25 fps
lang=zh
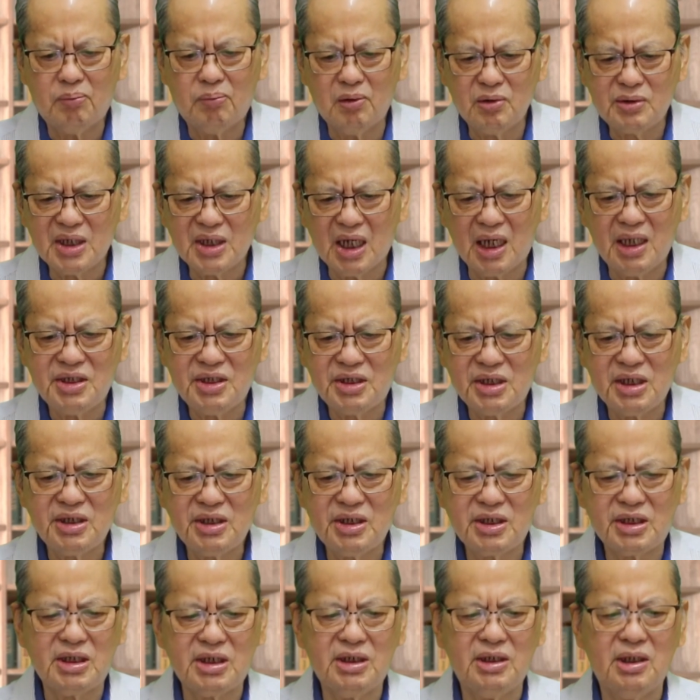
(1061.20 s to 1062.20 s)
不在
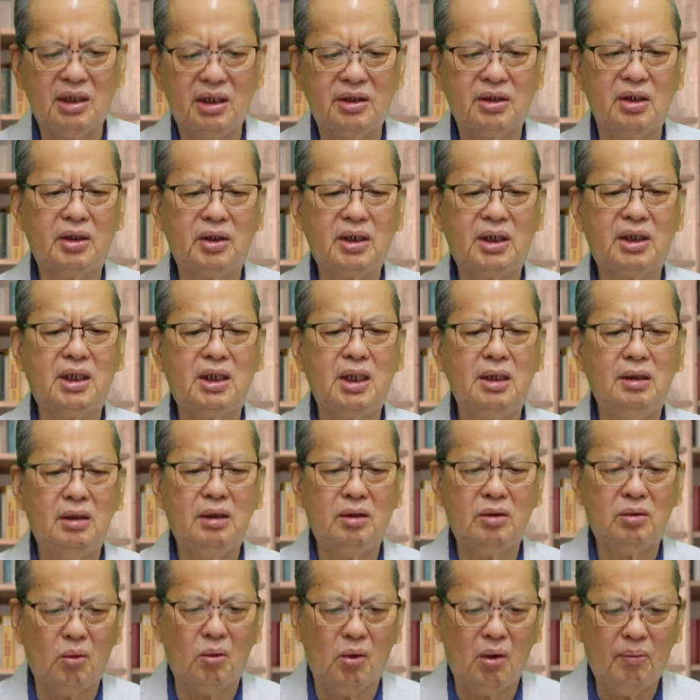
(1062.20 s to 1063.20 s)
今世得
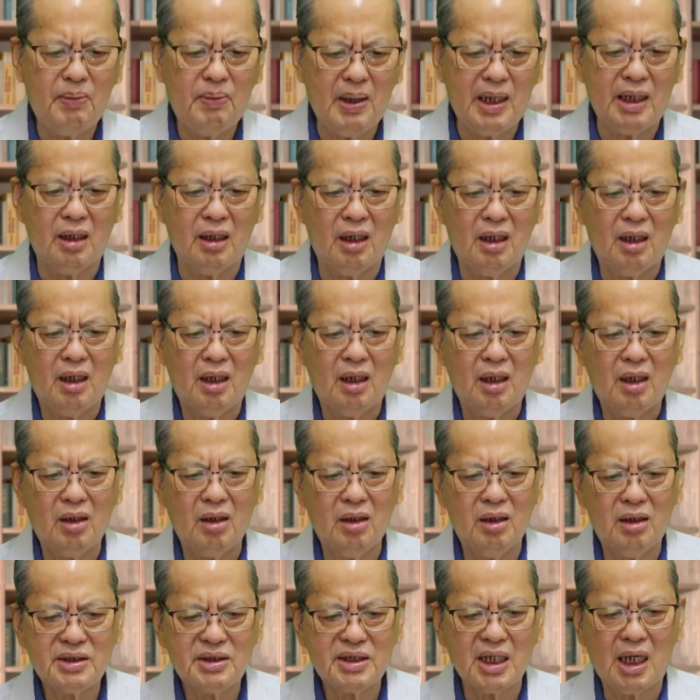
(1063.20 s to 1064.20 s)
更多倍，
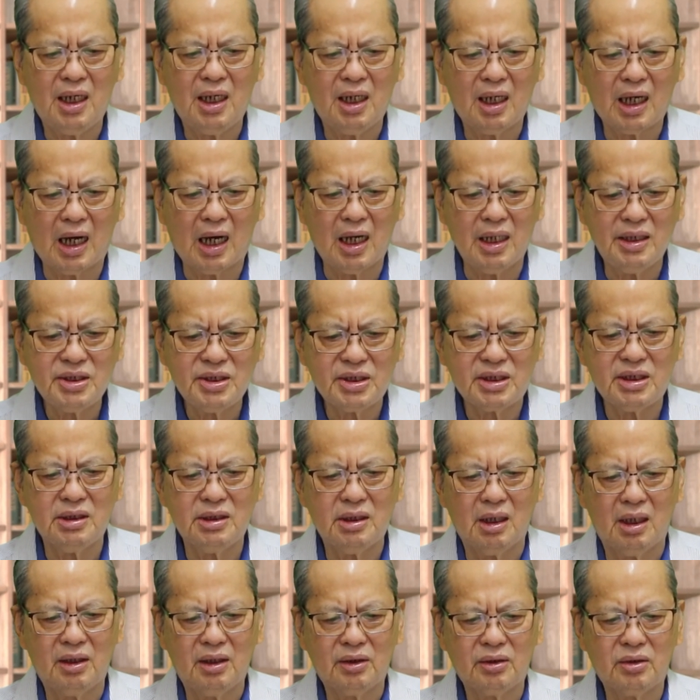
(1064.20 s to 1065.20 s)
而在来
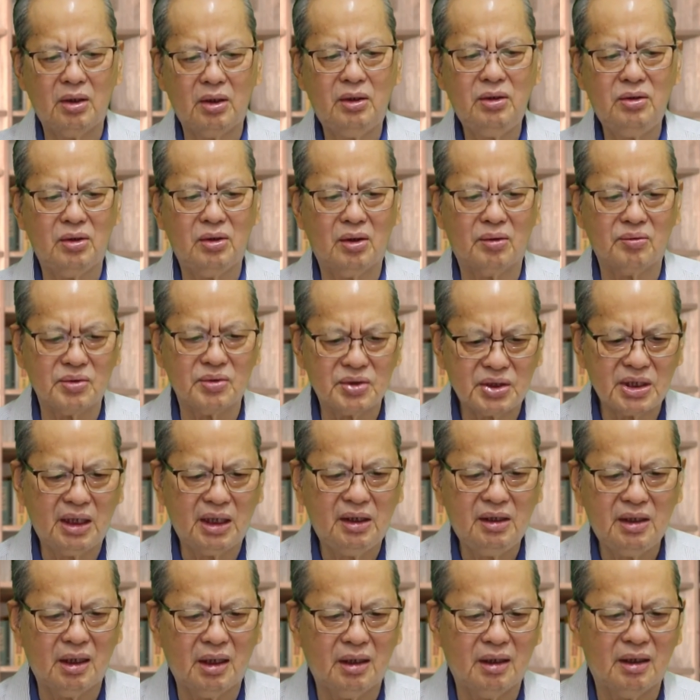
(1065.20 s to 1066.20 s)
世得永
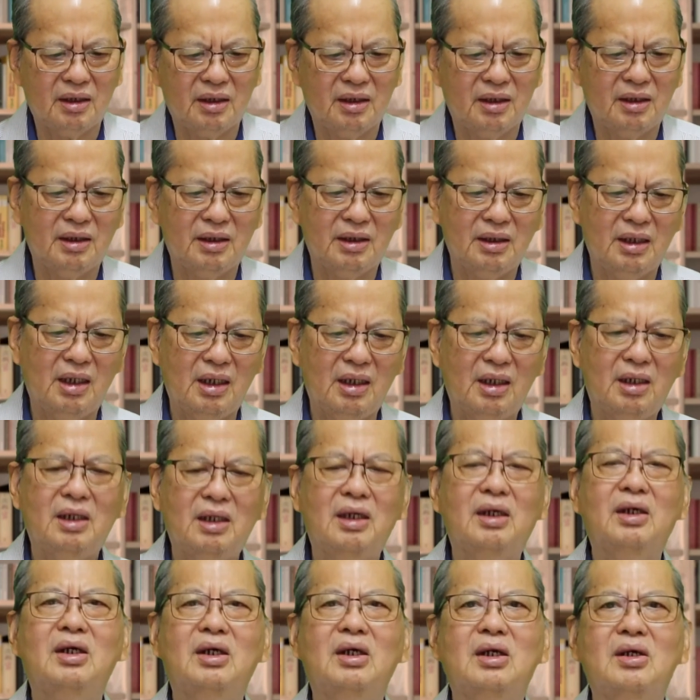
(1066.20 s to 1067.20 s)
生的。
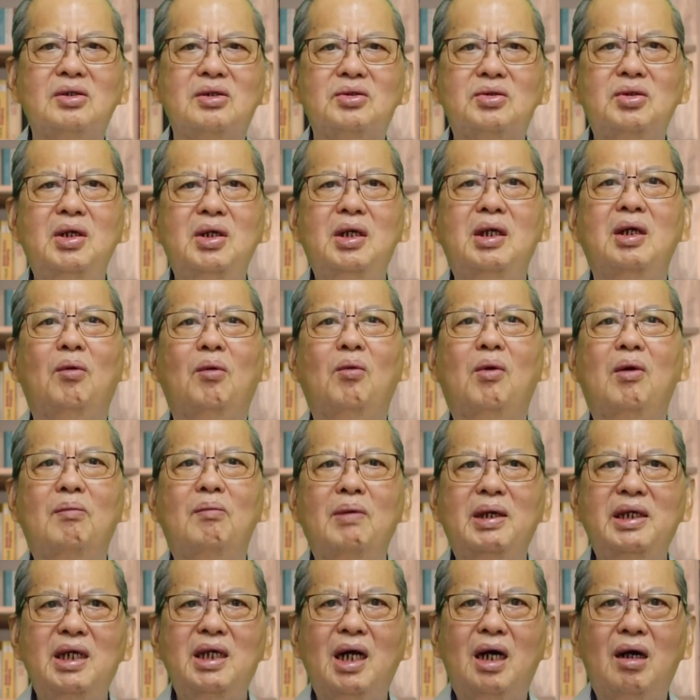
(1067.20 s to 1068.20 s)
所以我
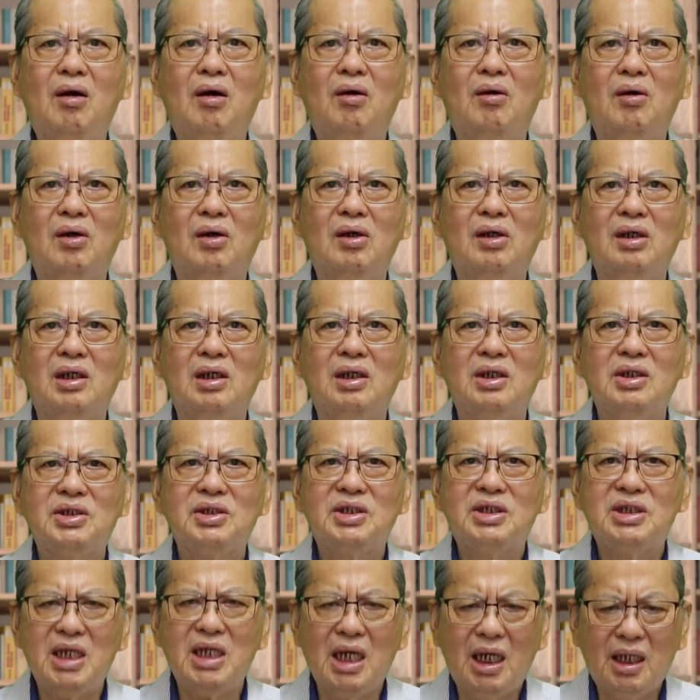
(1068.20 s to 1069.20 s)
们要
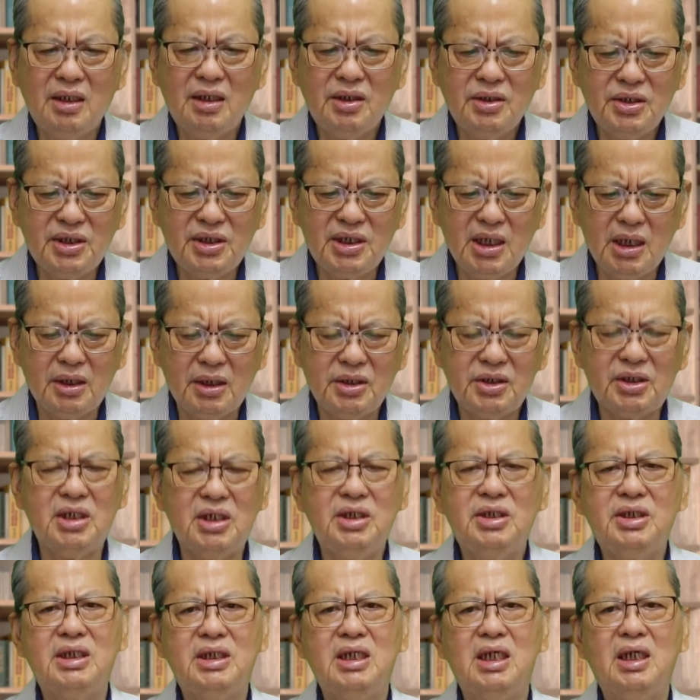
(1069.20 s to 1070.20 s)
相信
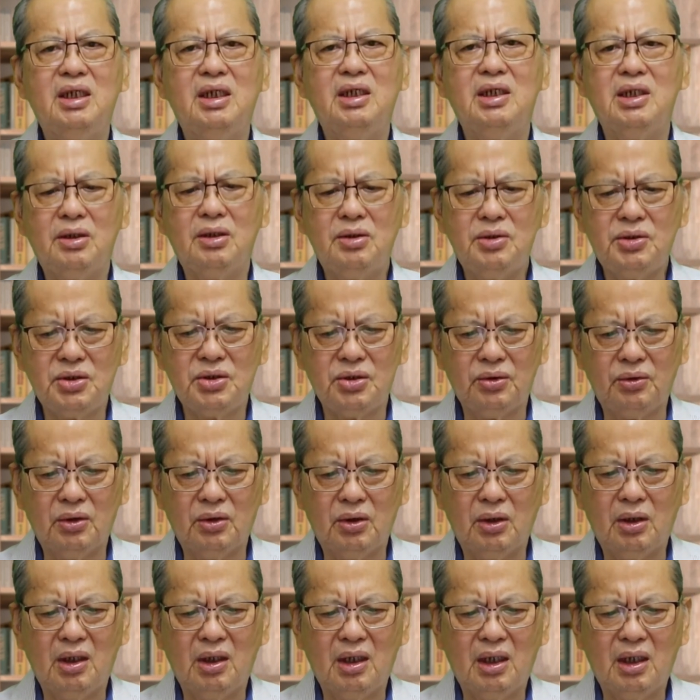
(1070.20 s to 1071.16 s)
这些允许，